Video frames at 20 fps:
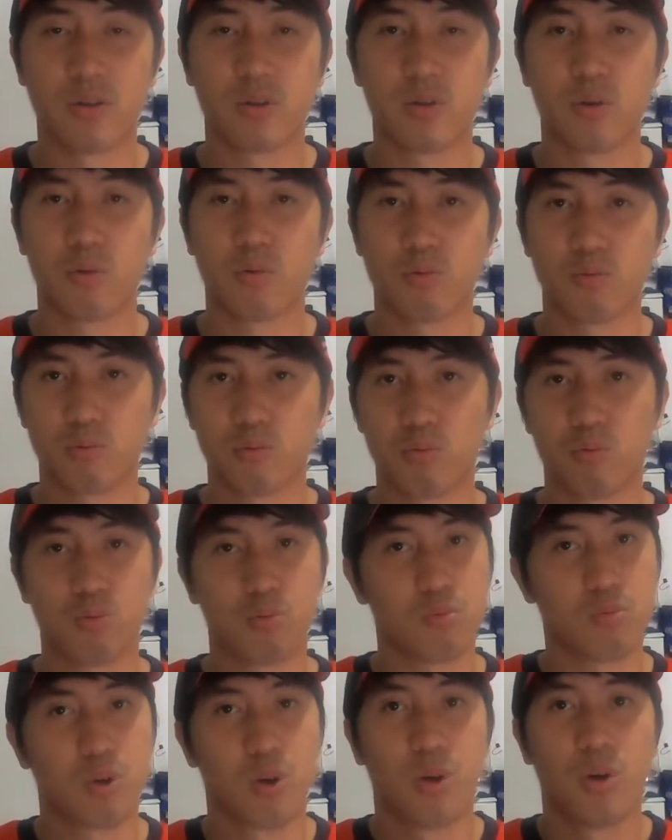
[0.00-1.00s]
So
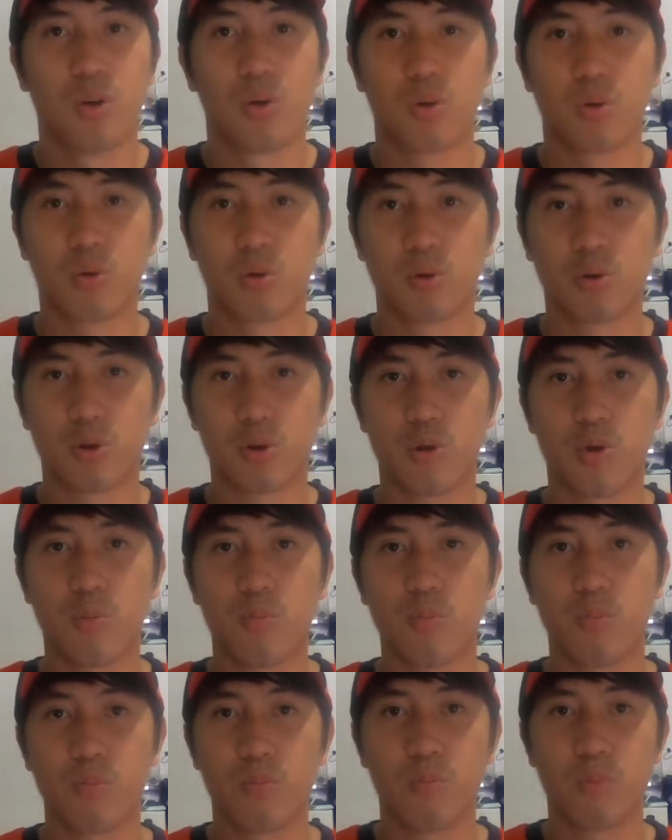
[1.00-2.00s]
kung gusto nyo
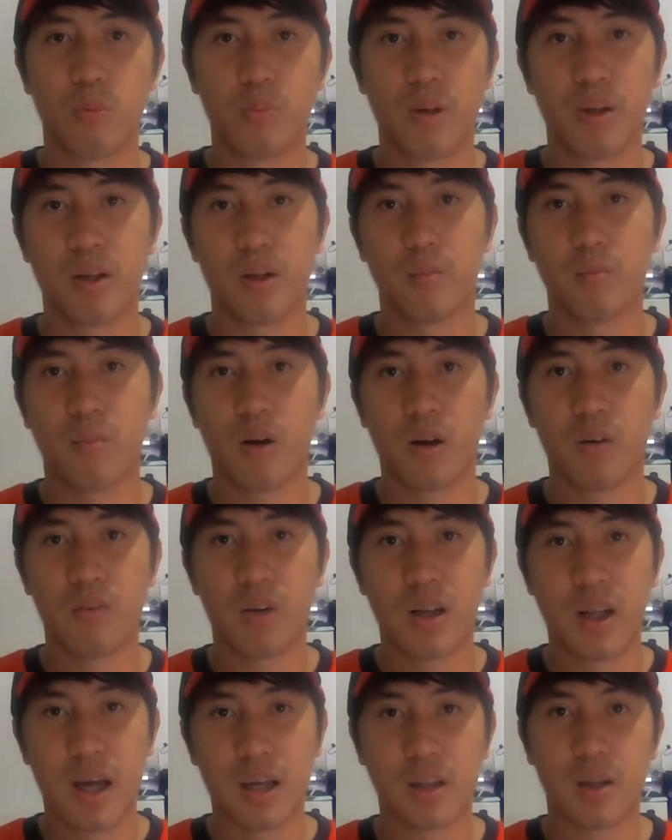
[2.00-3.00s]
bumili ng
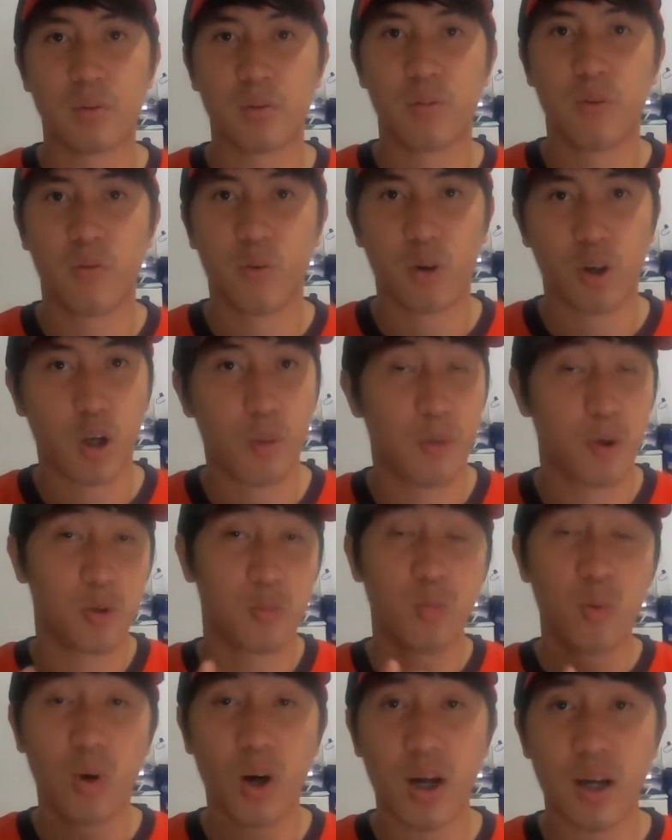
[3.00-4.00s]
Marvel items before kayo
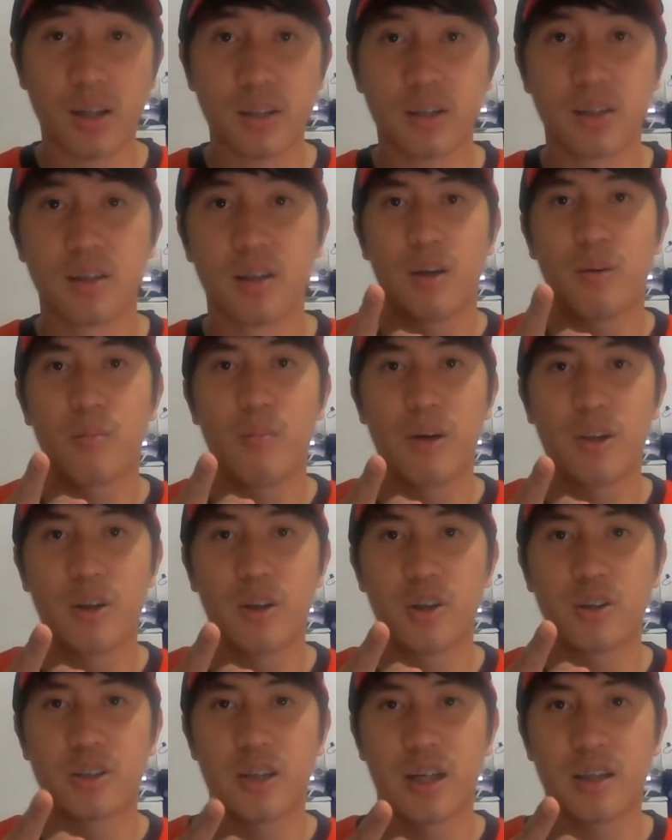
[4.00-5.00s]
manood bukas,
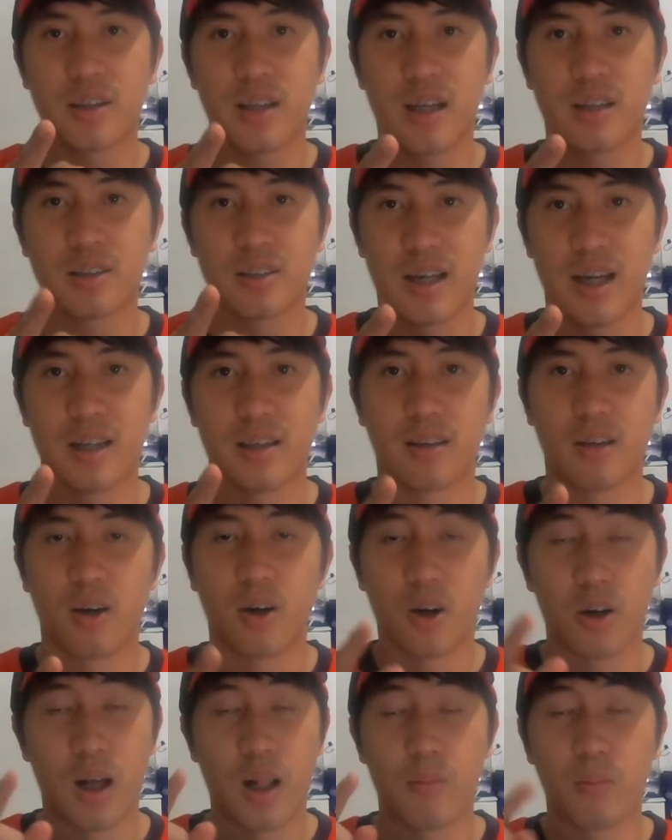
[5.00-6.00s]
better check that site.
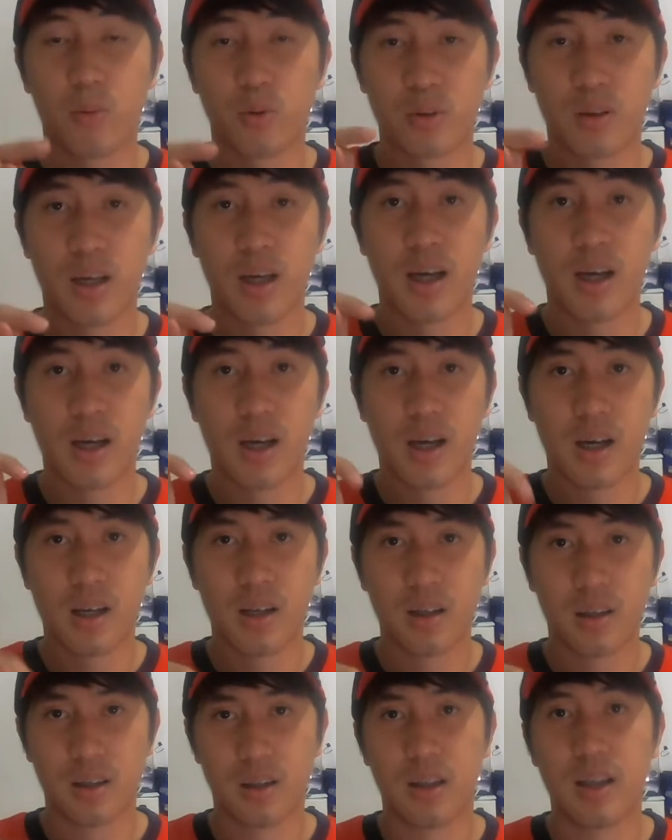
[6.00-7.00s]
Or I'll put the
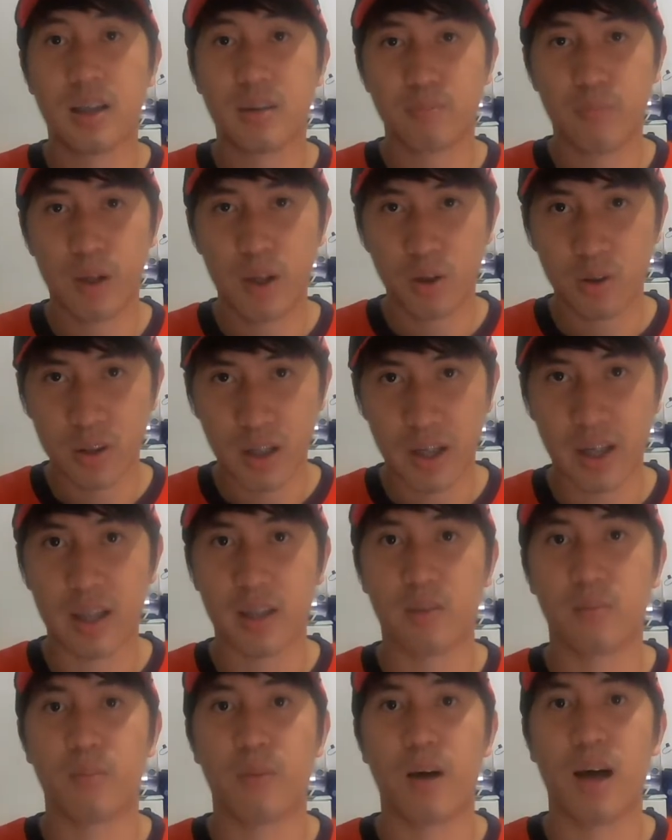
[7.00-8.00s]
link below na
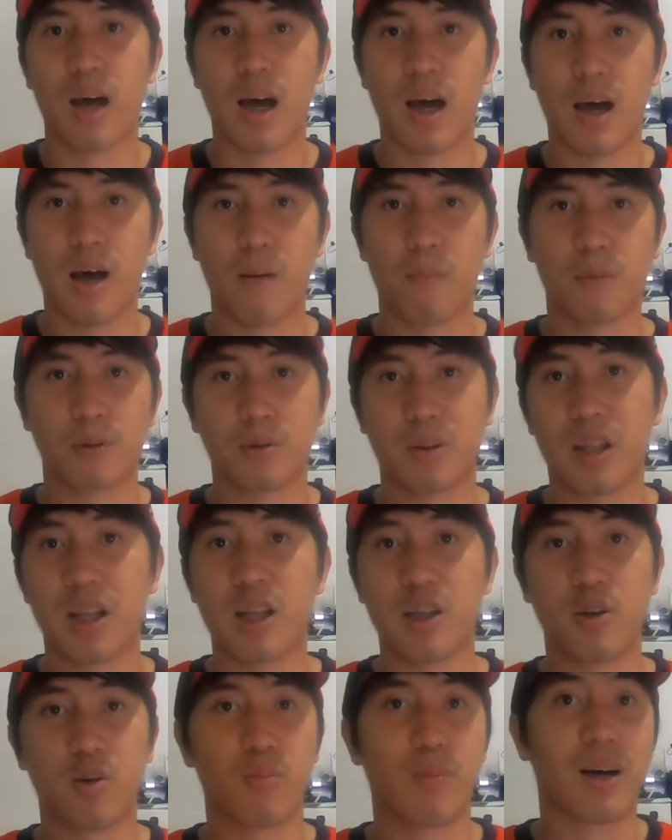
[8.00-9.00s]
rin para mas
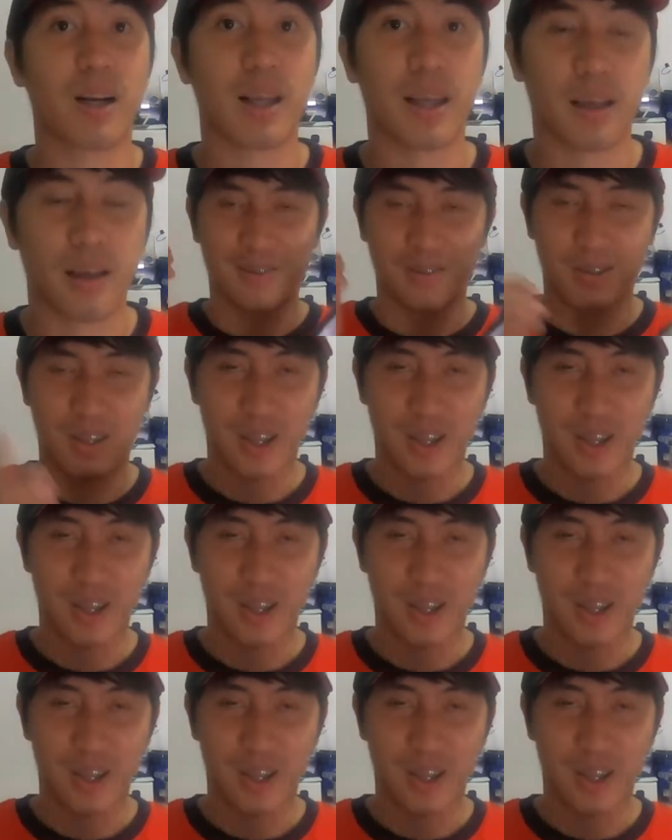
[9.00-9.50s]
madali nyo maklik.